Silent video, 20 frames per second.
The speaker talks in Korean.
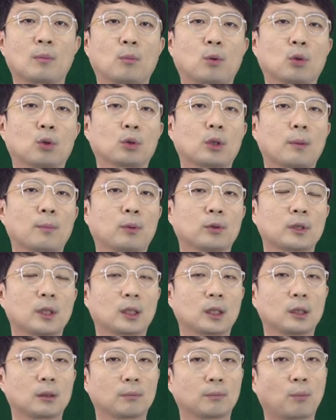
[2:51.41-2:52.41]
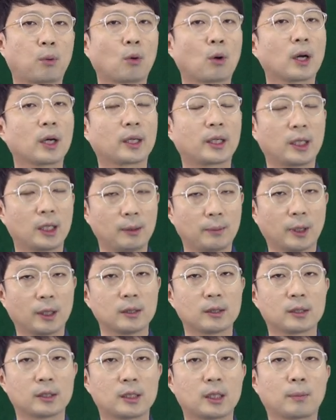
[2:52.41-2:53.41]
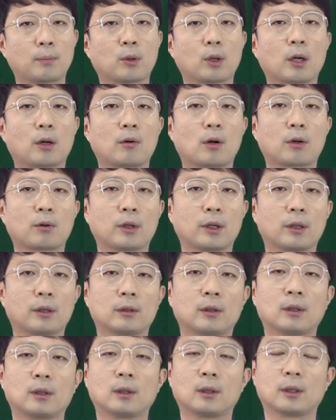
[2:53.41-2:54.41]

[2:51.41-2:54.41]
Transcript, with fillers: 포로 된 포장은 포가 길면 스틱포라고 하고요.